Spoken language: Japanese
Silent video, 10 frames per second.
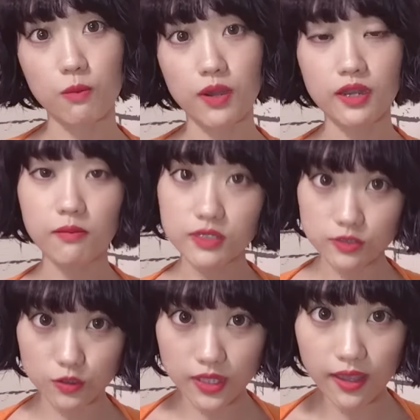かもありま
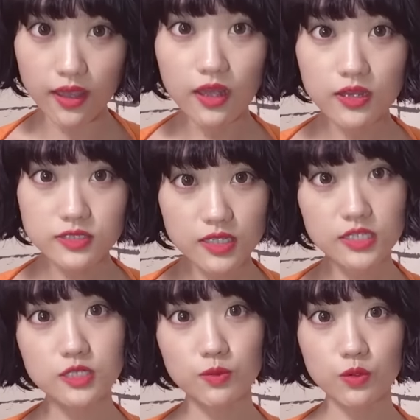すので、ぜ
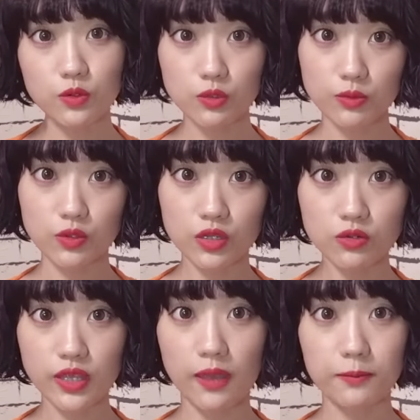ひ自分好みの
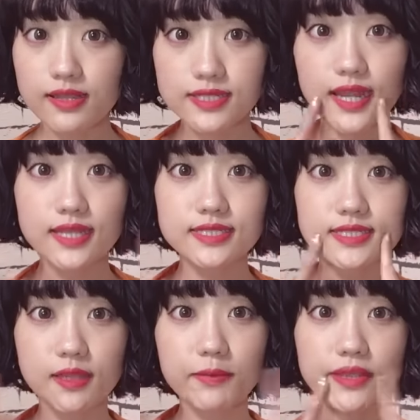色でチャレンジ
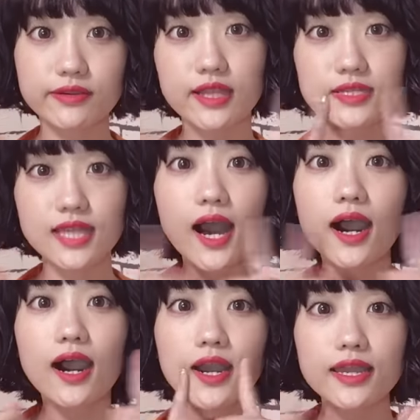してみてくだ
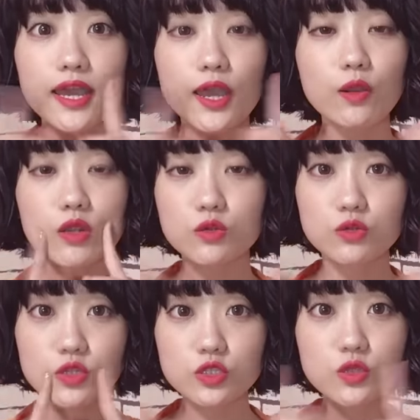さい。これ
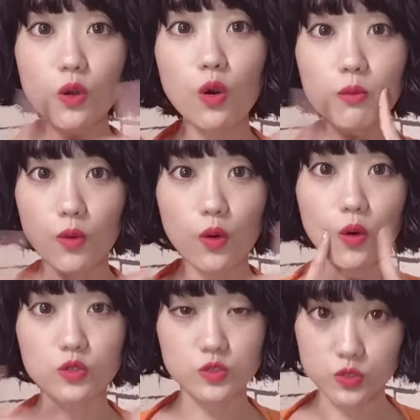グロスの方
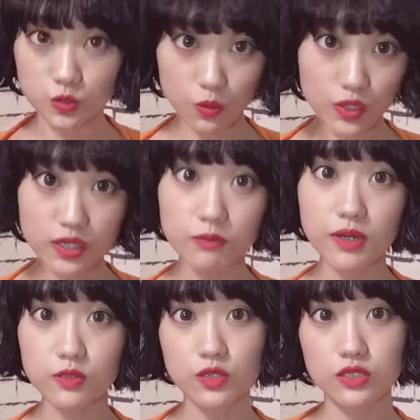もすごい
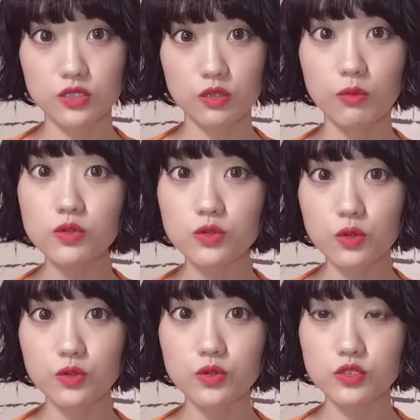マットなんですけど、もっ
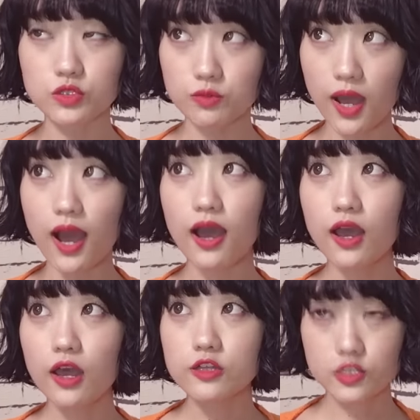とグロスは
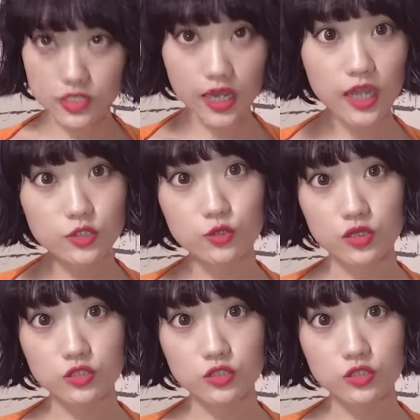ツヤが出